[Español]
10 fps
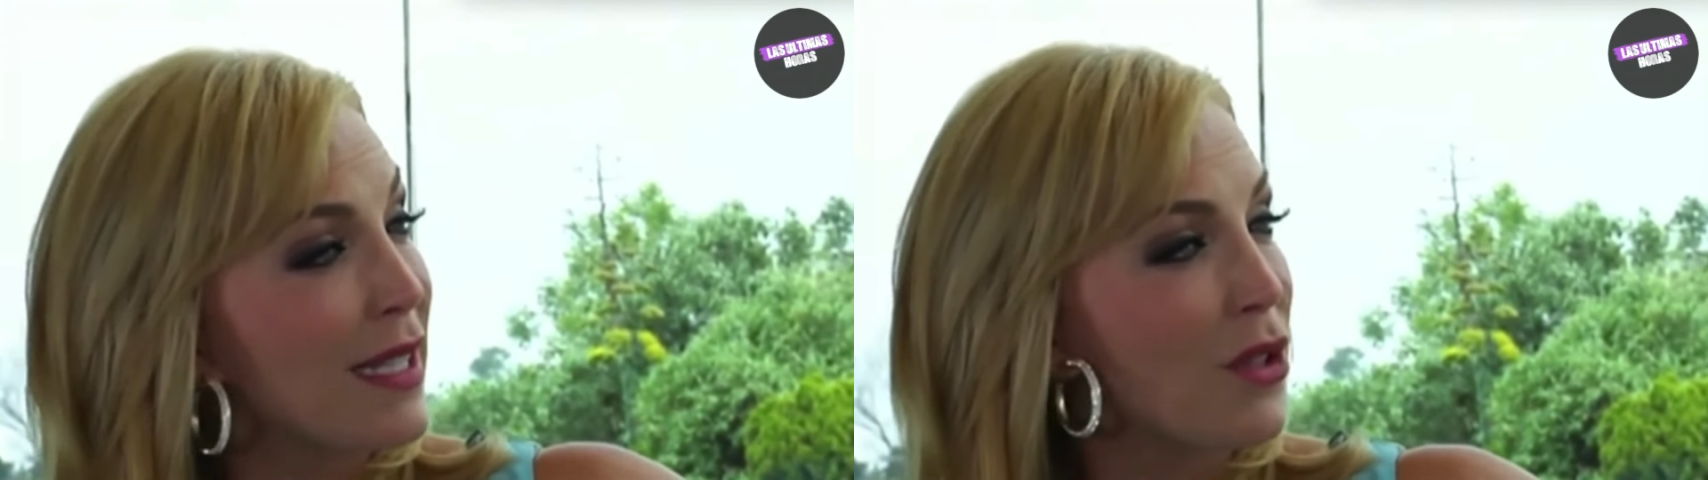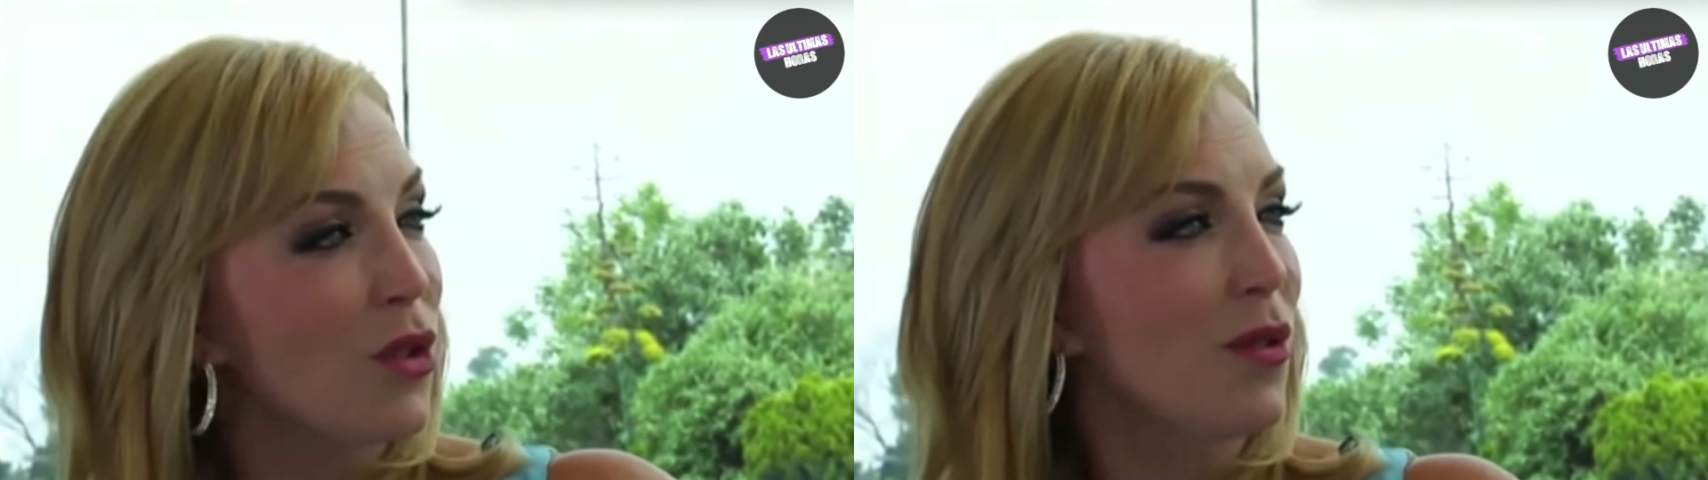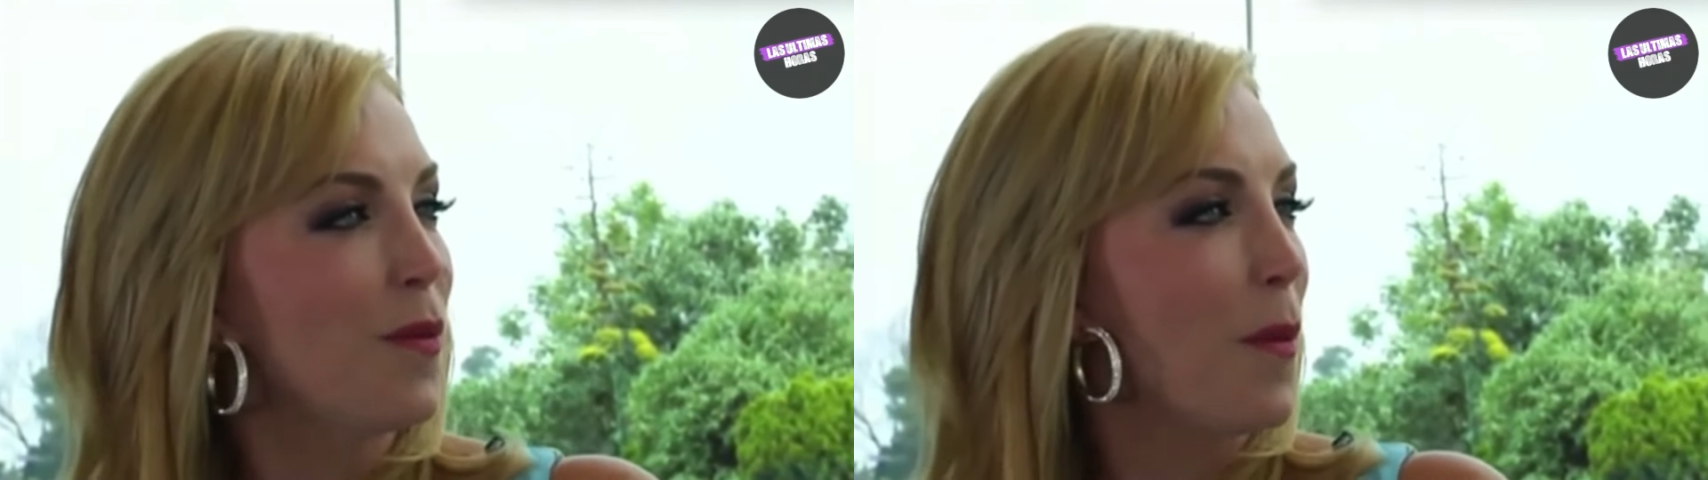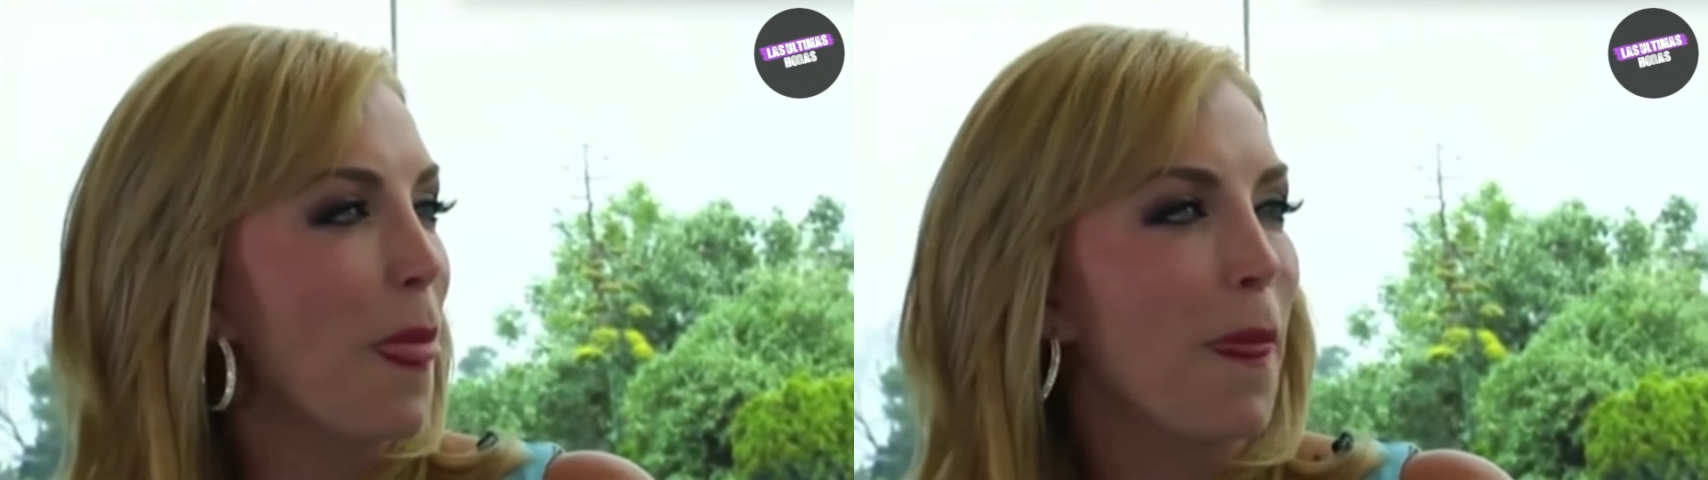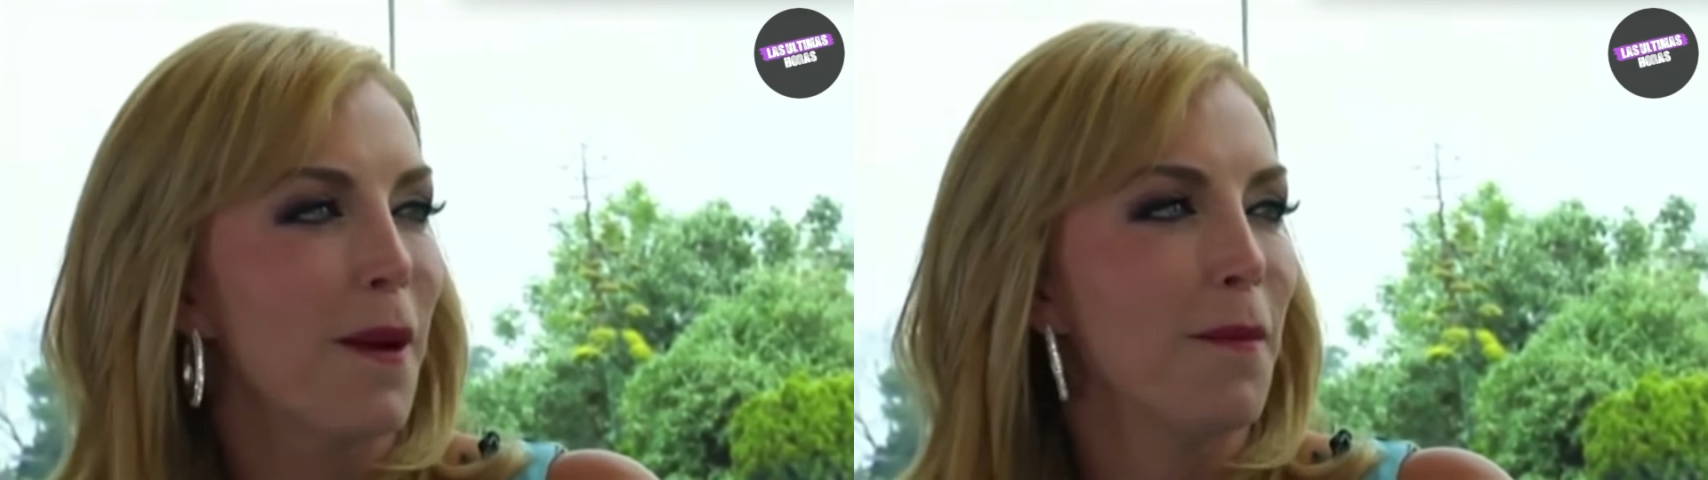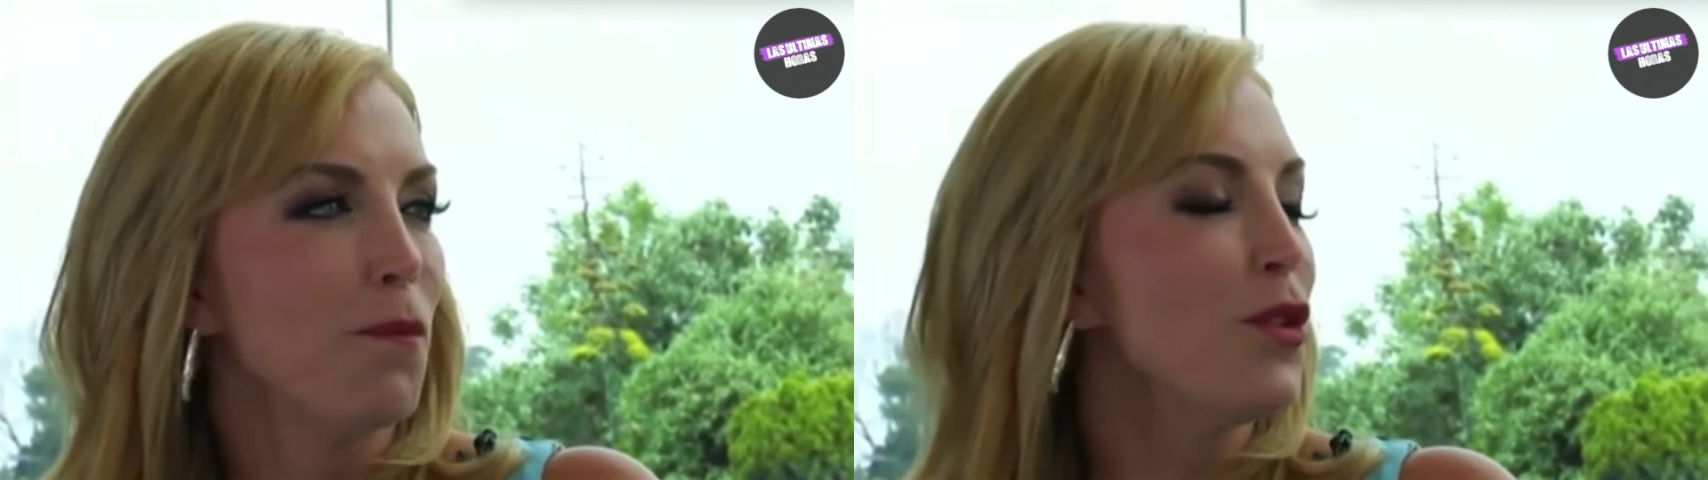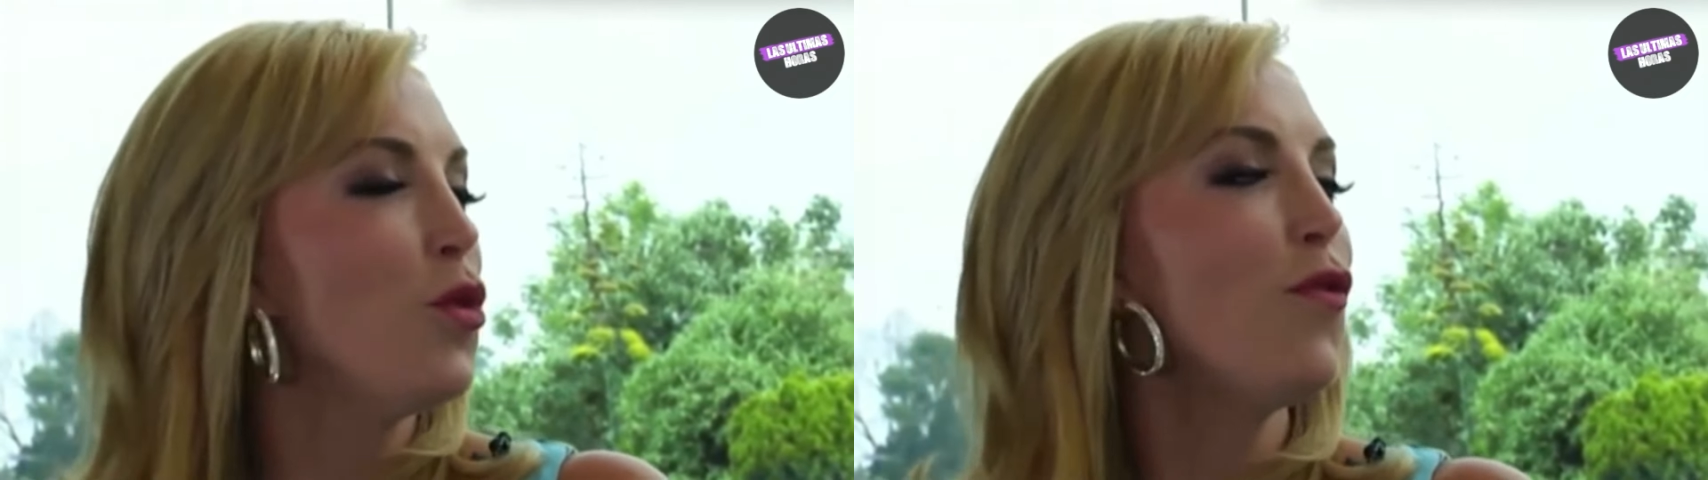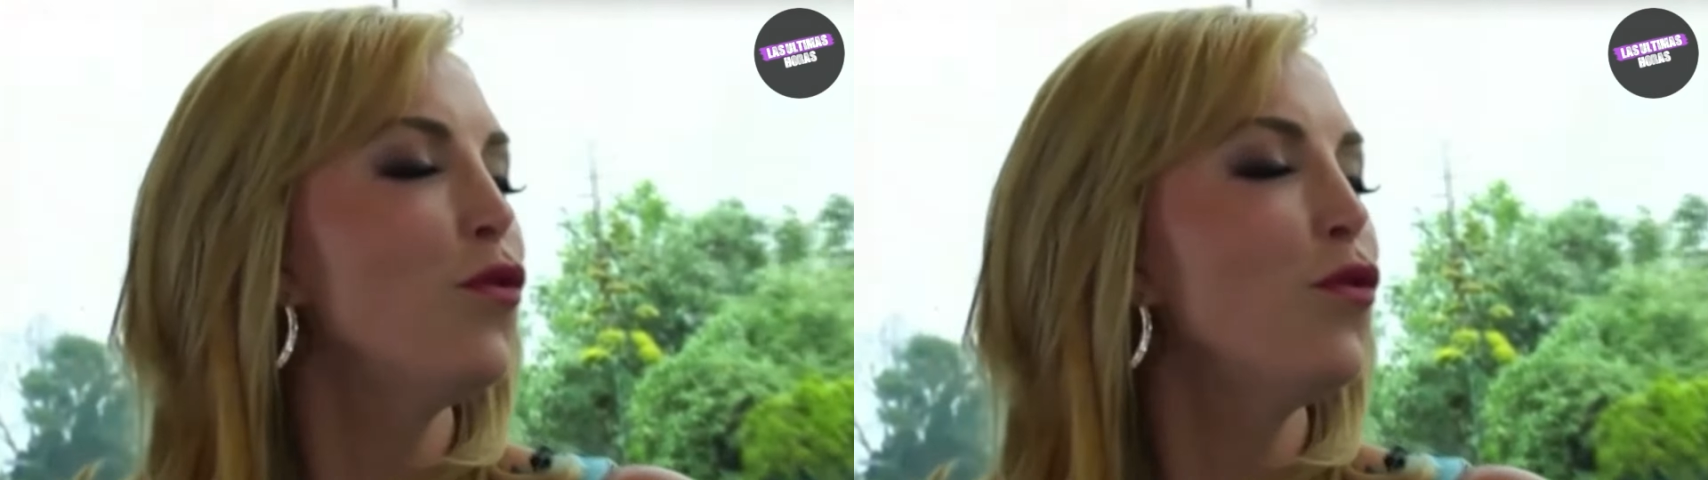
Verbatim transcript: tanto, pues no